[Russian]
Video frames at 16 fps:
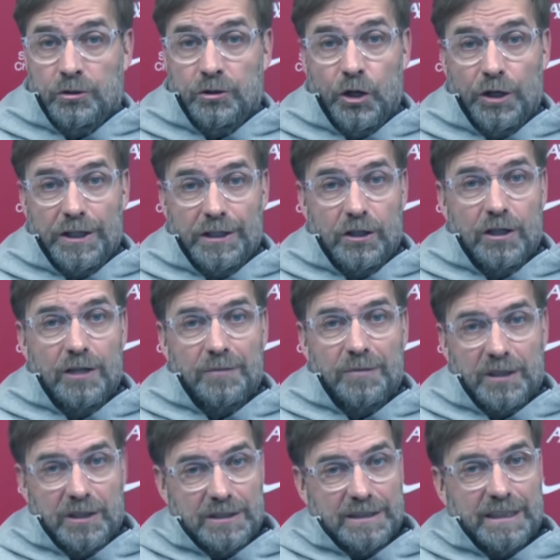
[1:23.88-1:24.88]
Я
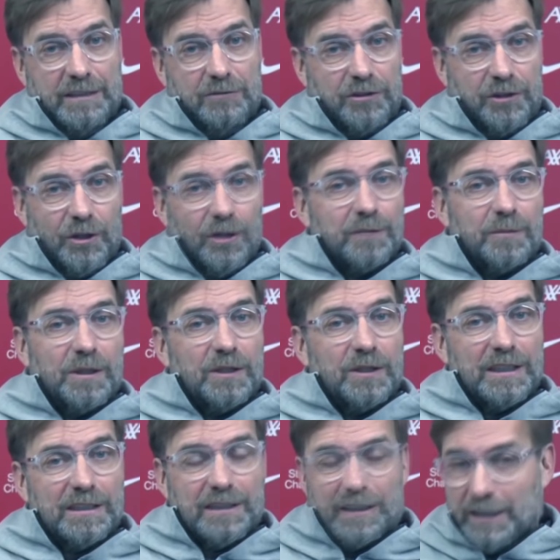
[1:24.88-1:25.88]
вообще им не горжусь,
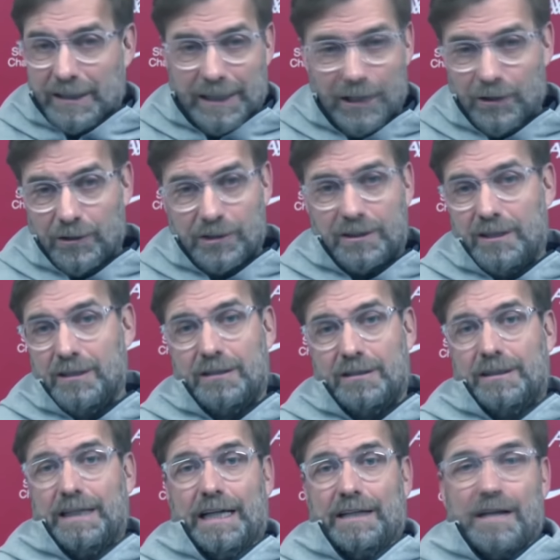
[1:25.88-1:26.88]
потому что никогда о нем
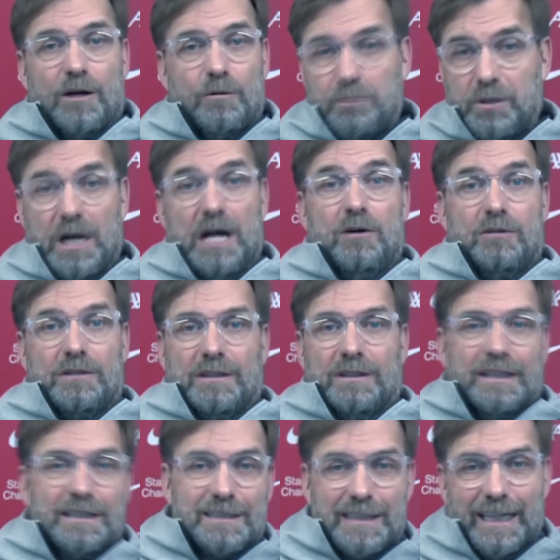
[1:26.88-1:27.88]
не думал. Но
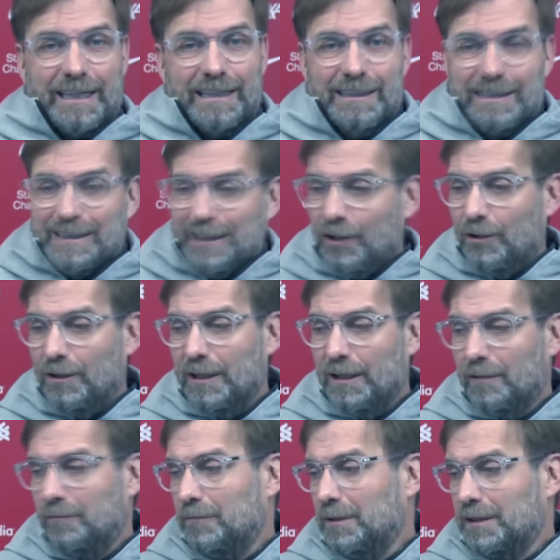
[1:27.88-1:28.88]
вроде как все
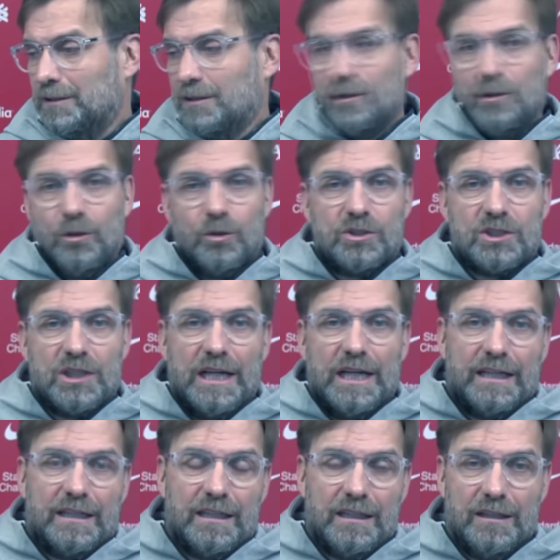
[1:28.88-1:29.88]
сказанное вами
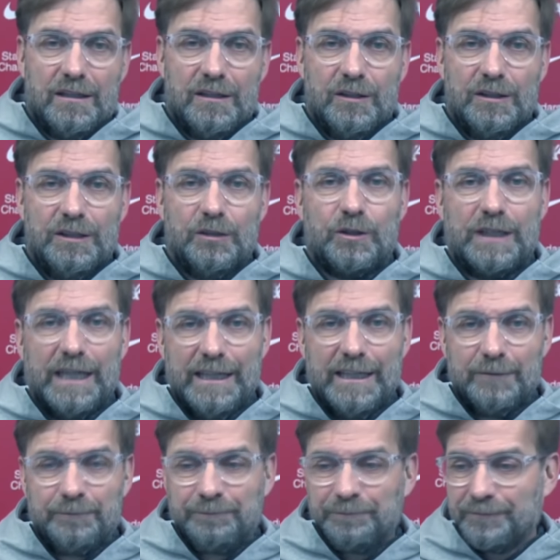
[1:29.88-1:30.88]
звучит
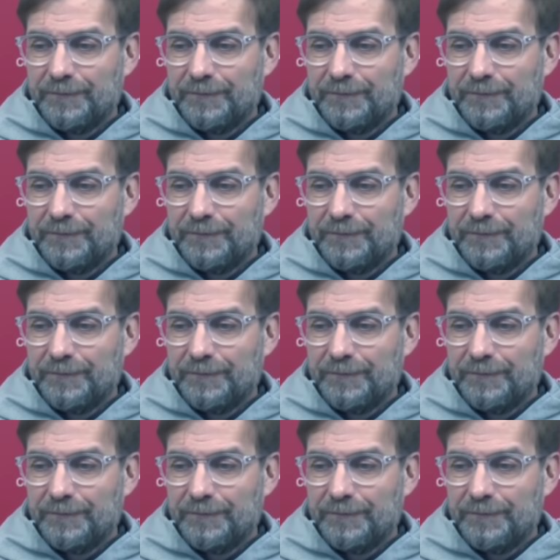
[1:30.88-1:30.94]
неплохо.